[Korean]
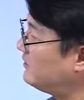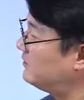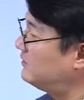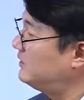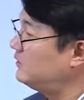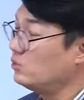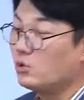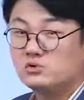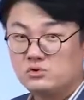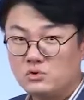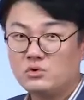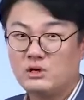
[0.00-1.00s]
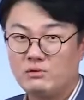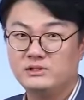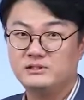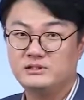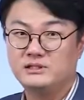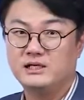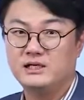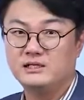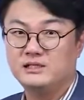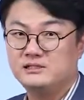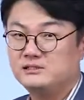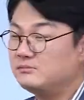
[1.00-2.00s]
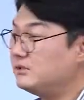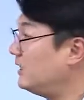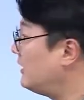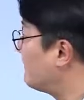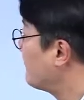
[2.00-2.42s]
것들이 독수독과 원칙이라는 게 있습니다.